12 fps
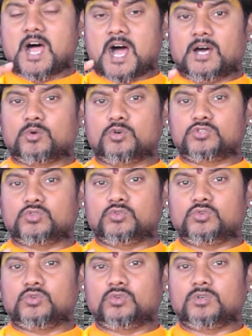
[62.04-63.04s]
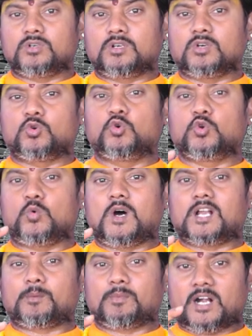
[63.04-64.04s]
ఆ రోజు
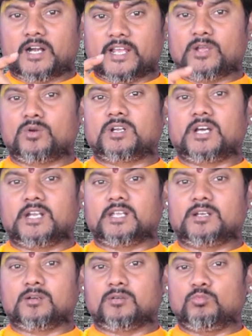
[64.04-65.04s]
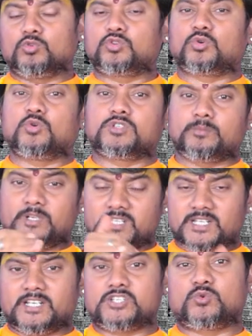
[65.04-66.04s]
గురువారం నాడై ఉండాలి ముందు రోజు మీరు
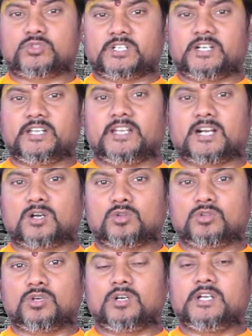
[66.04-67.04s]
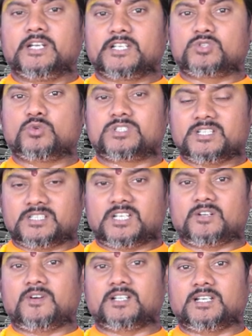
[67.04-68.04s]
దాన్ని చూసండి ఎక్కడుందో చూసిన
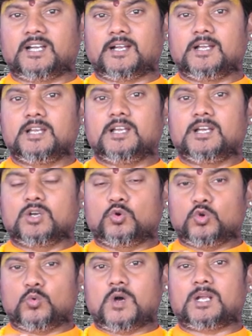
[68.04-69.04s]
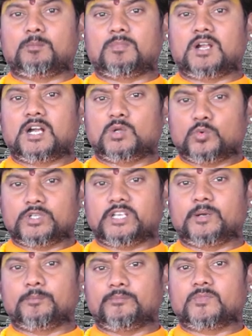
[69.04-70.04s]
తర్వాత గురువారం నాడు
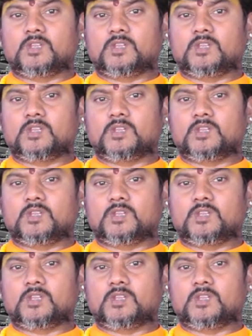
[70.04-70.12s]
ఉదయం